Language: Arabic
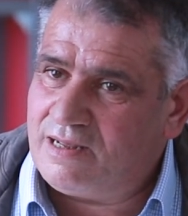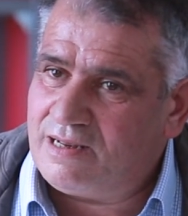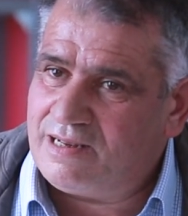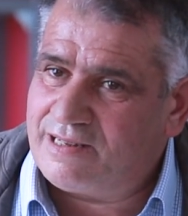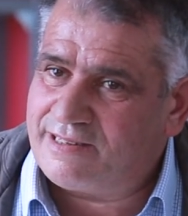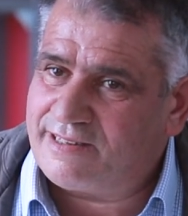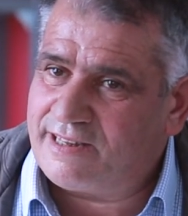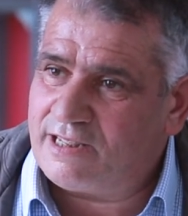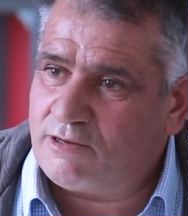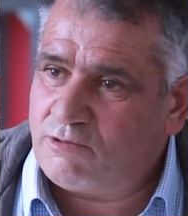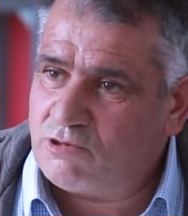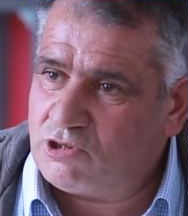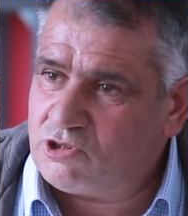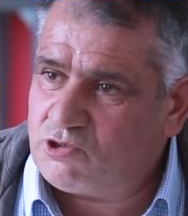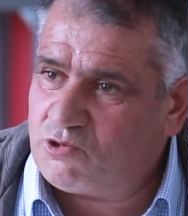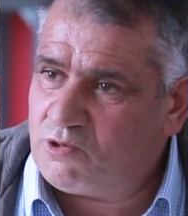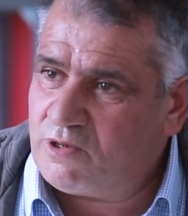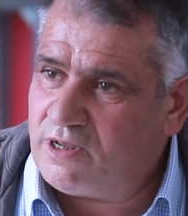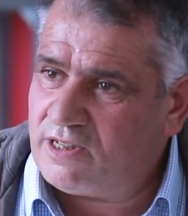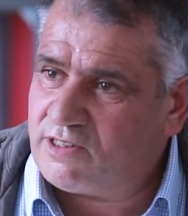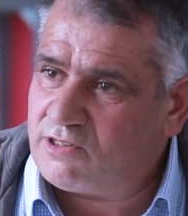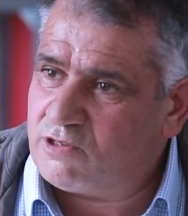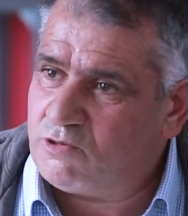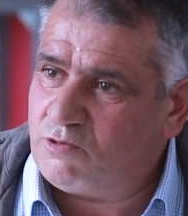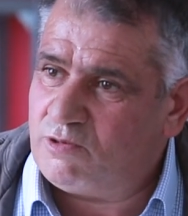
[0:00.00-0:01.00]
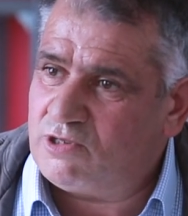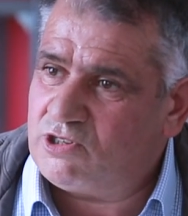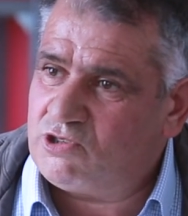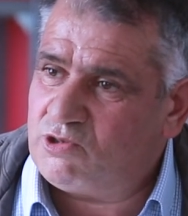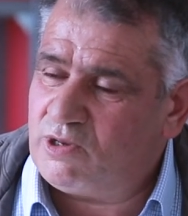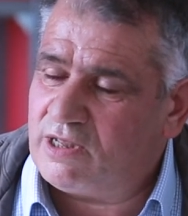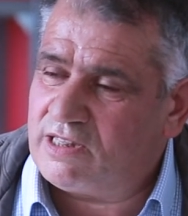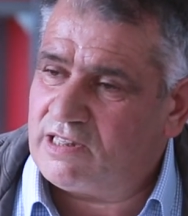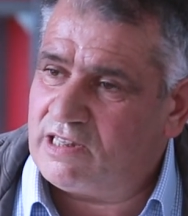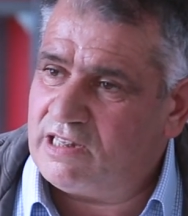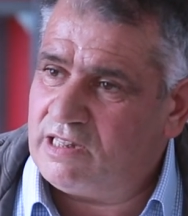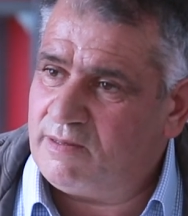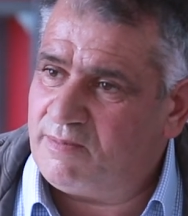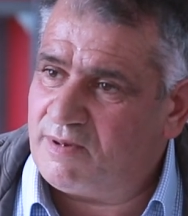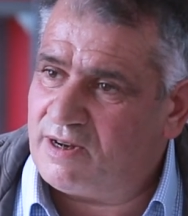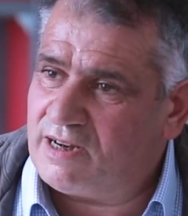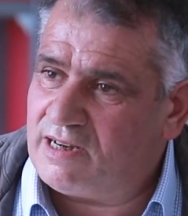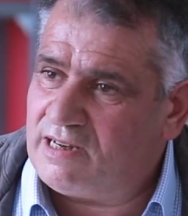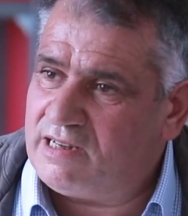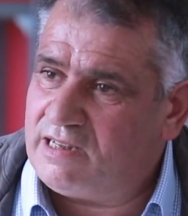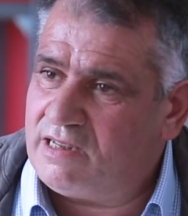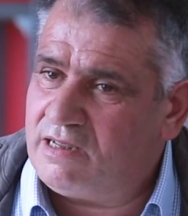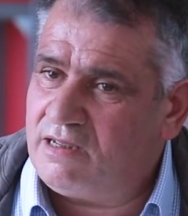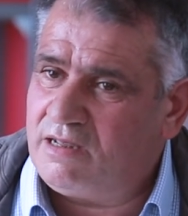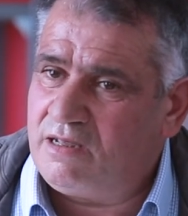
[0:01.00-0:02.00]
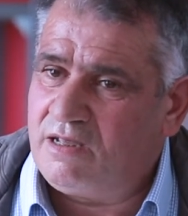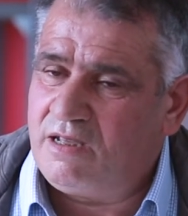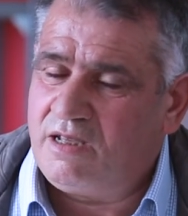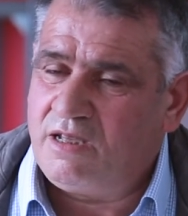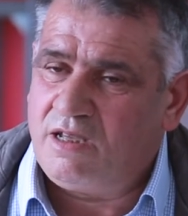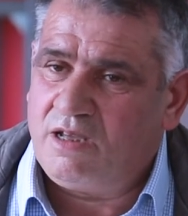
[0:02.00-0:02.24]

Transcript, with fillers: التوجهات توجهات ليبراليه